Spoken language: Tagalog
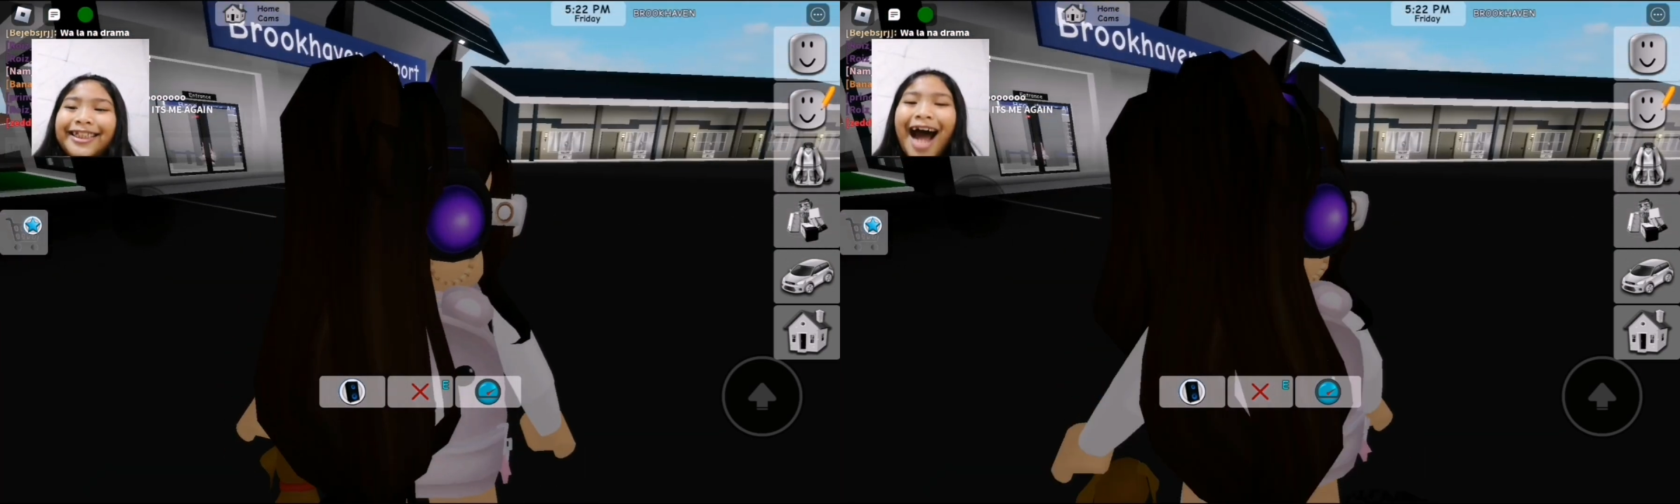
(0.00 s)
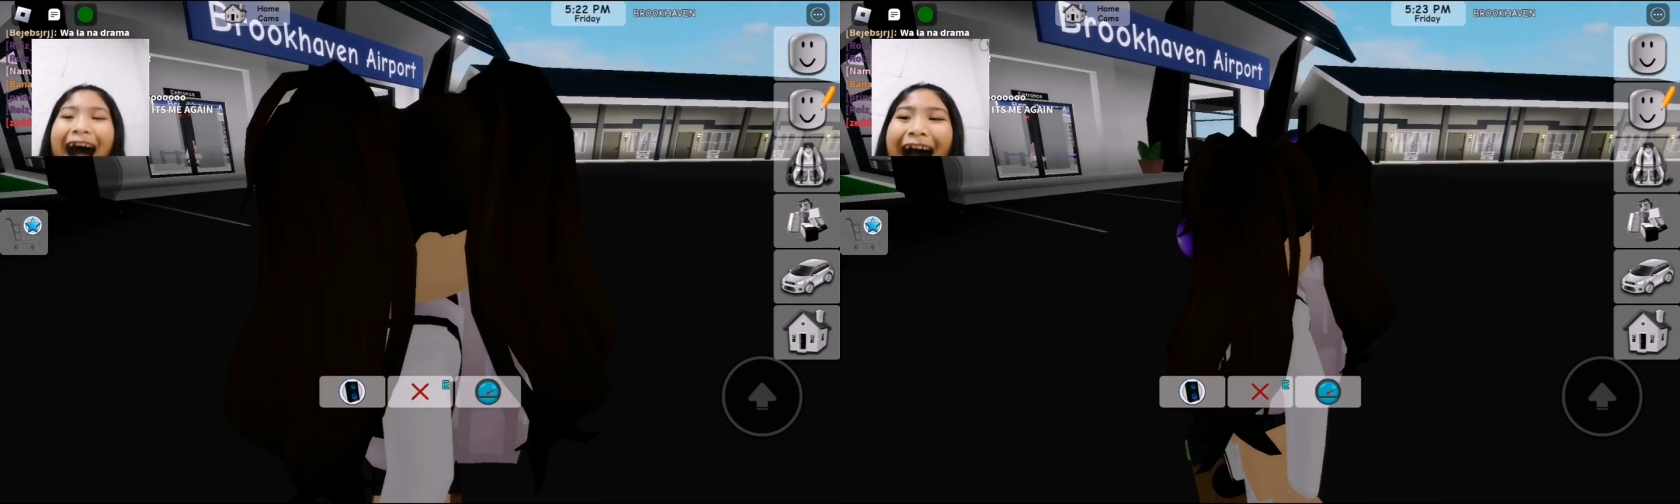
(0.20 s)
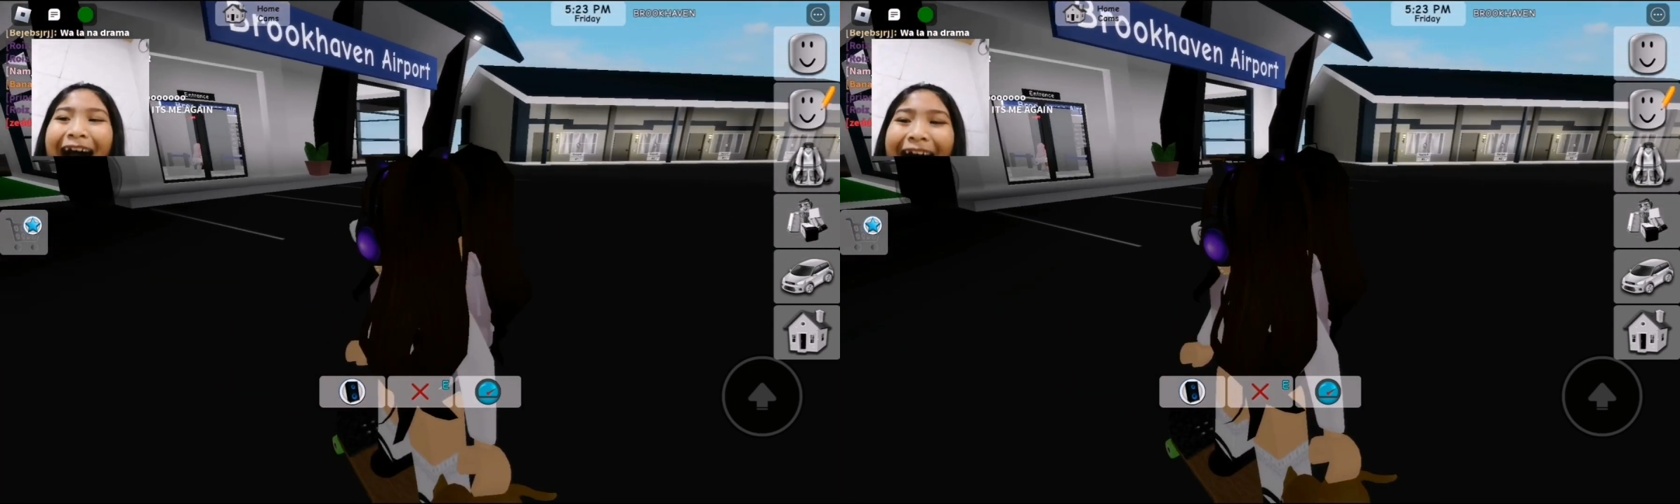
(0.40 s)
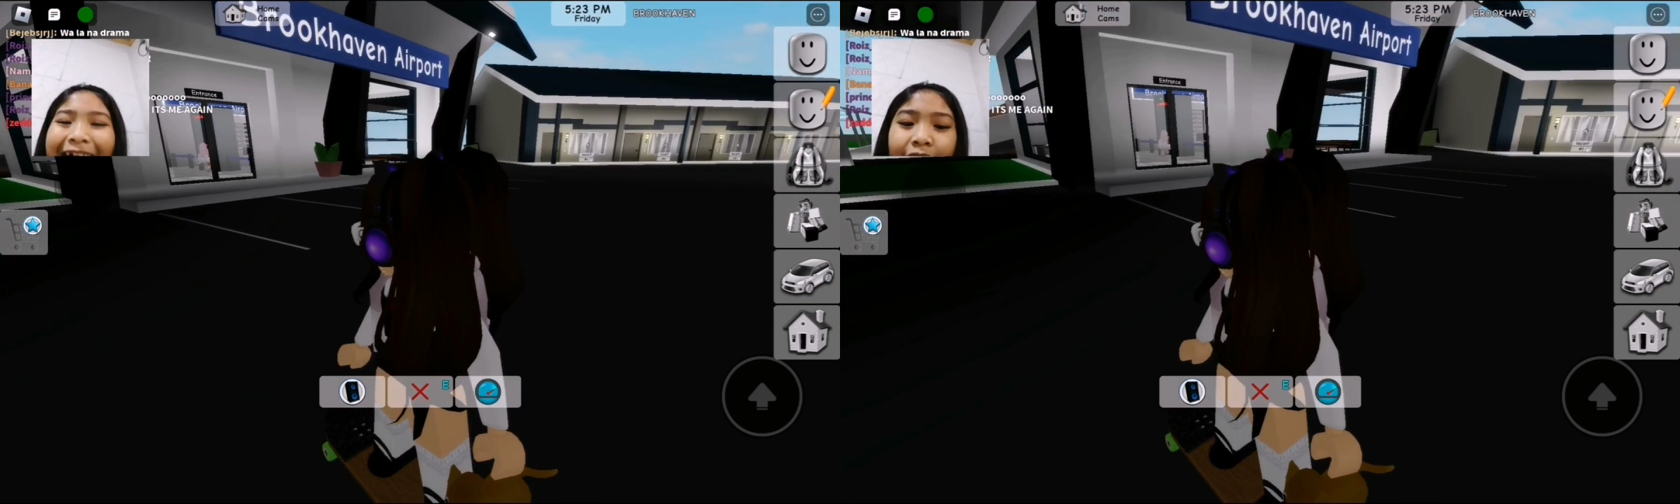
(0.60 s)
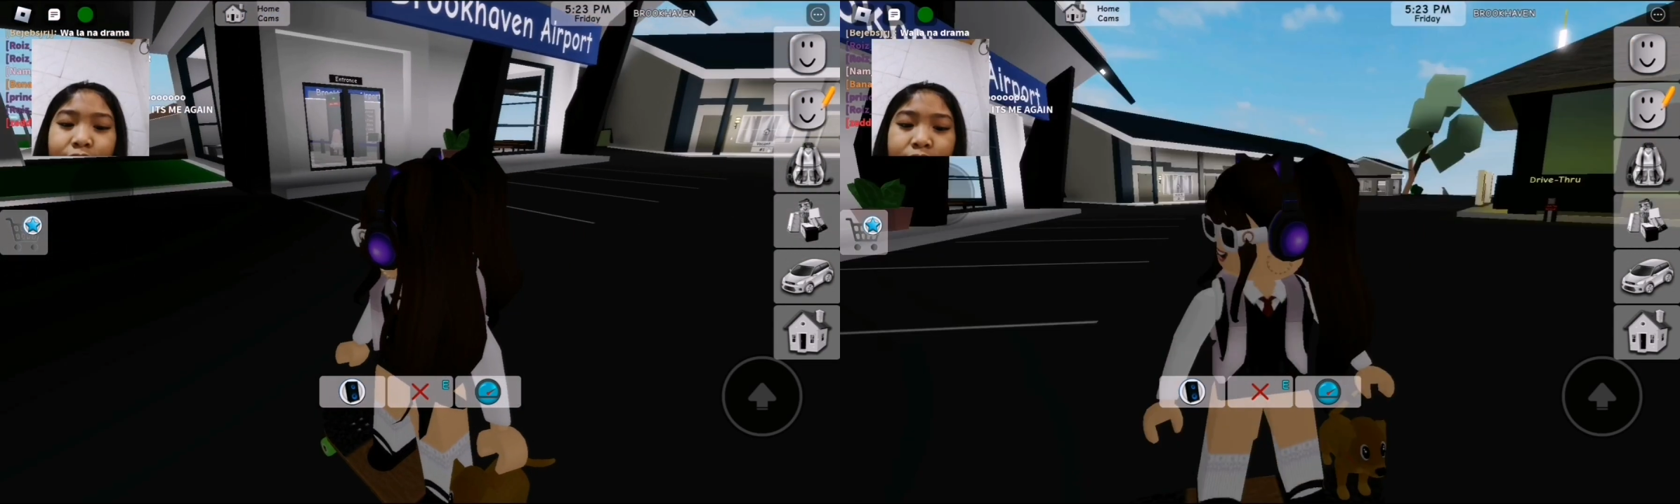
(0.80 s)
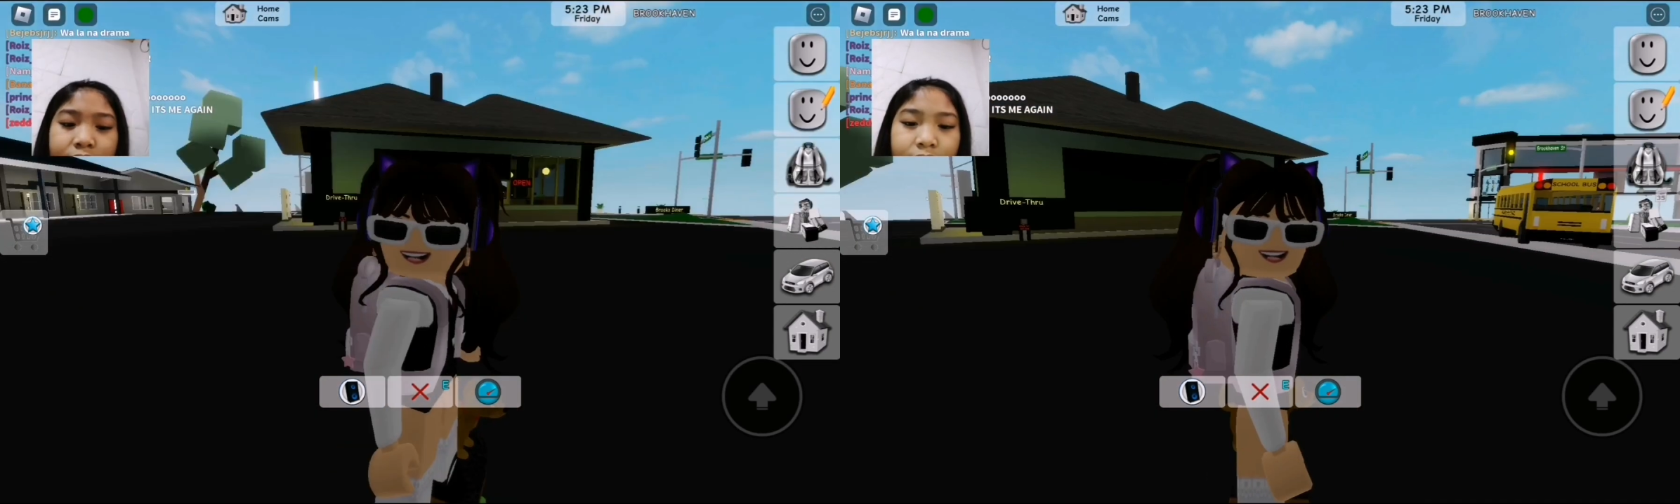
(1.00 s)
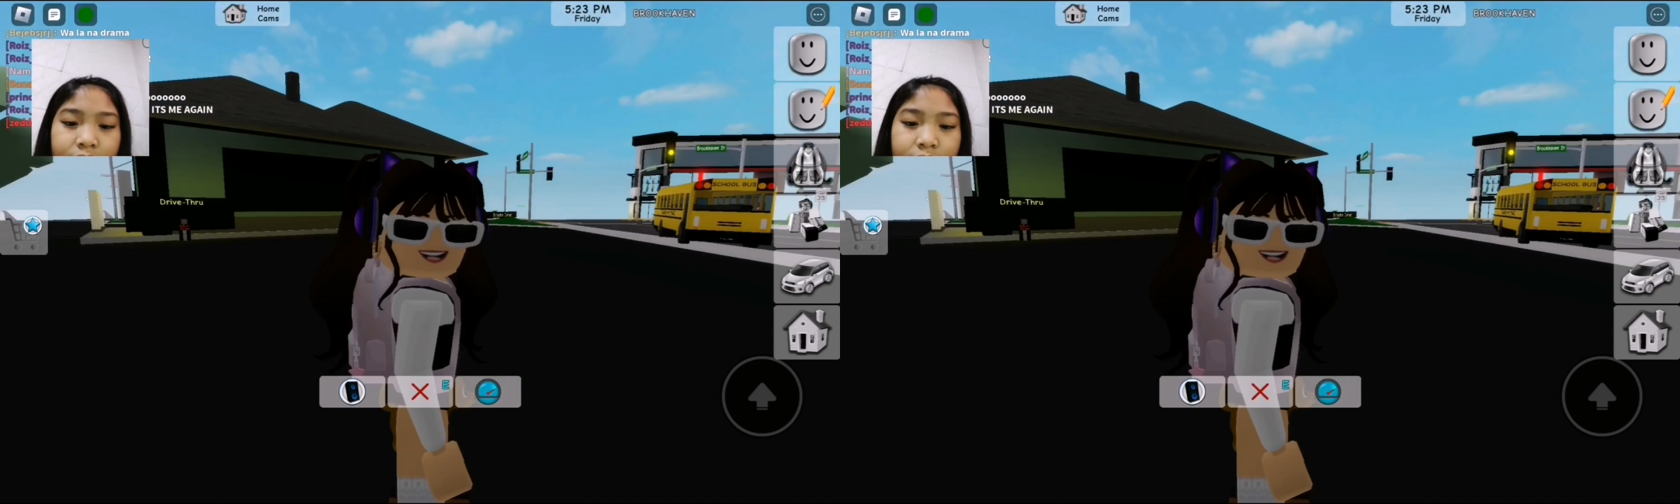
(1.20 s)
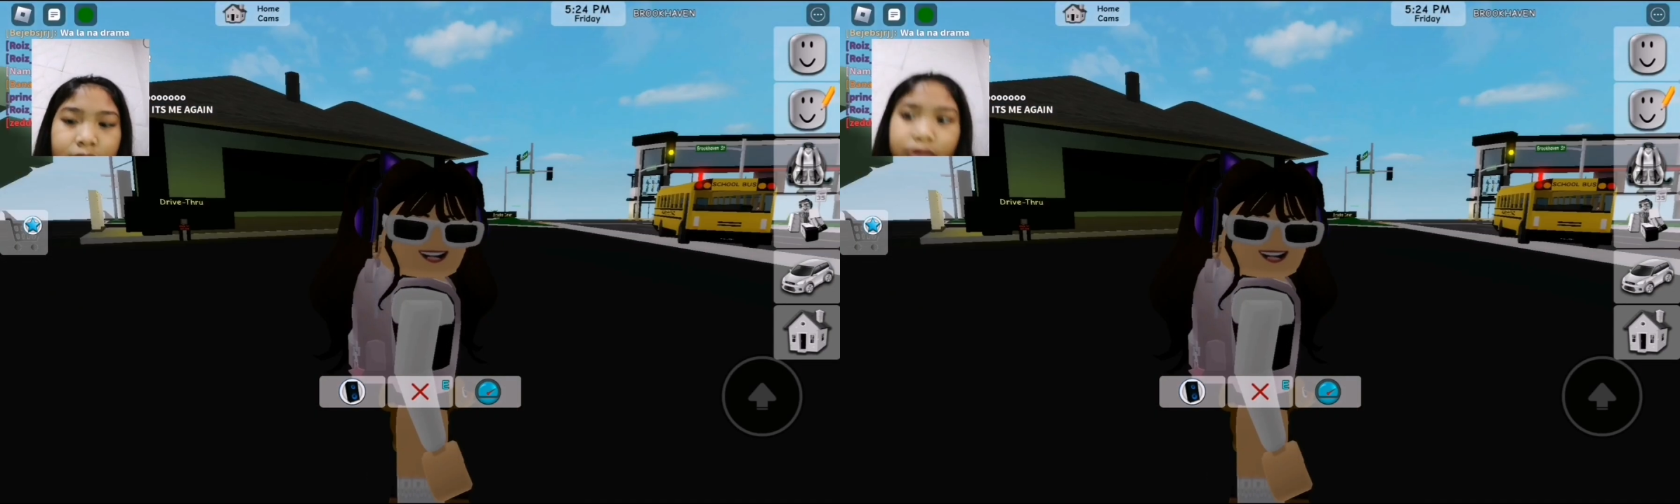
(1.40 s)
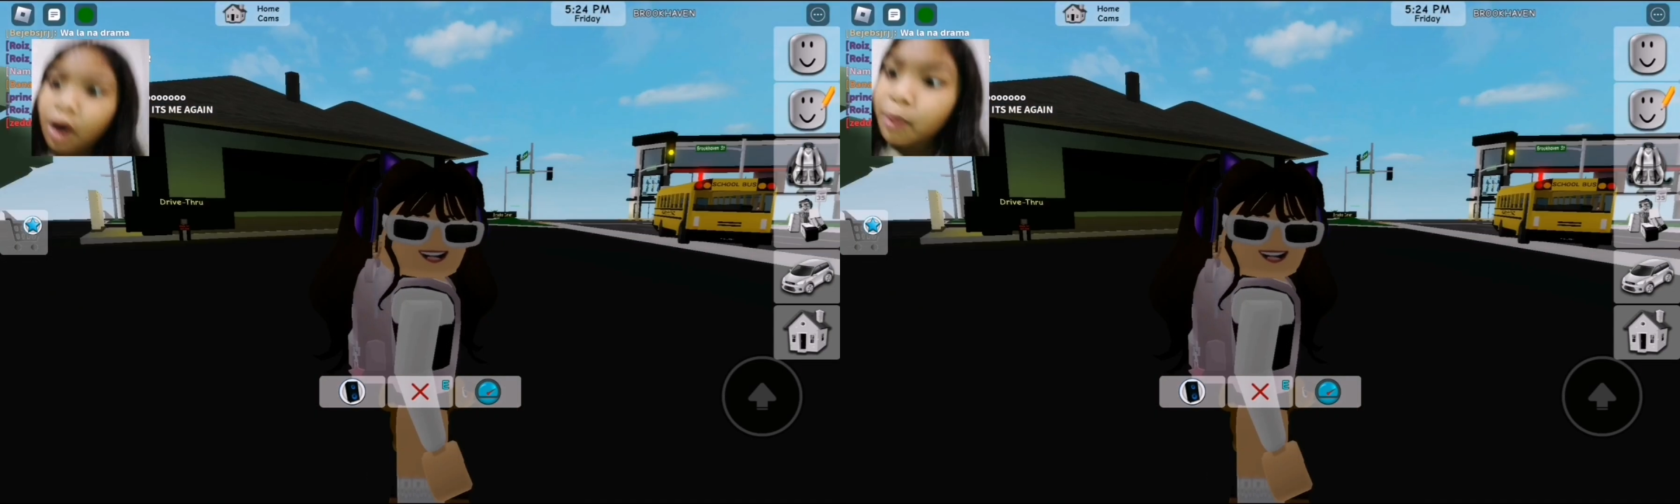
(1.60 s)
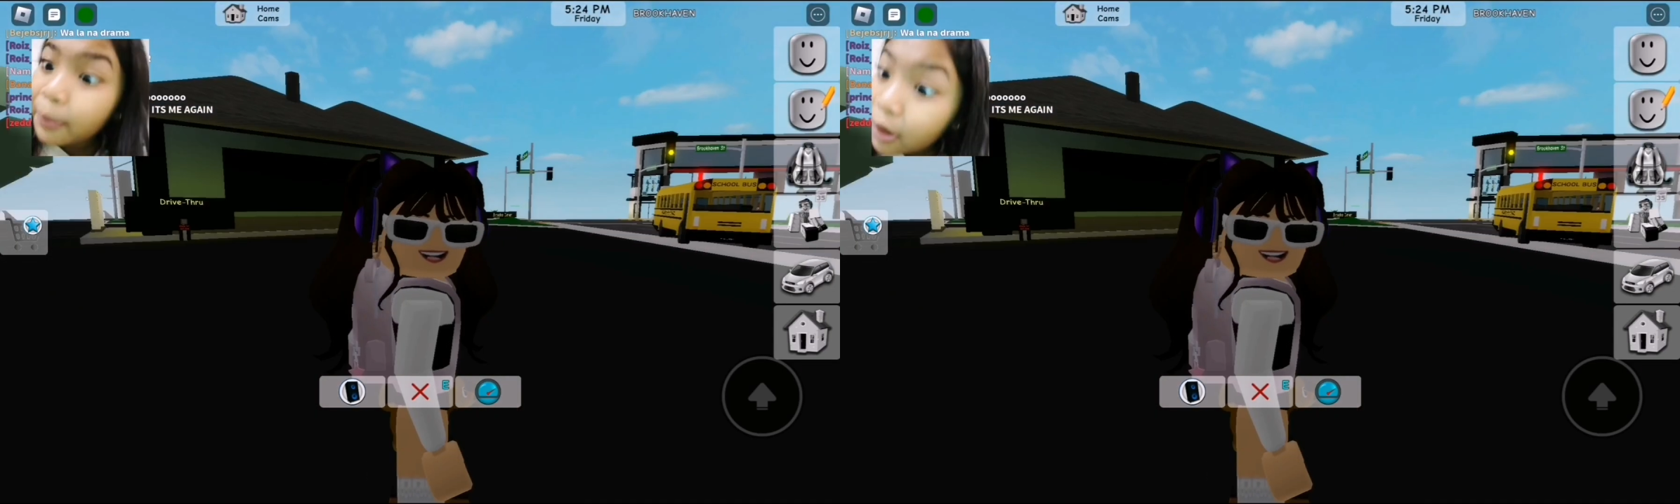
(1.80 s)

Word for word: go! Labi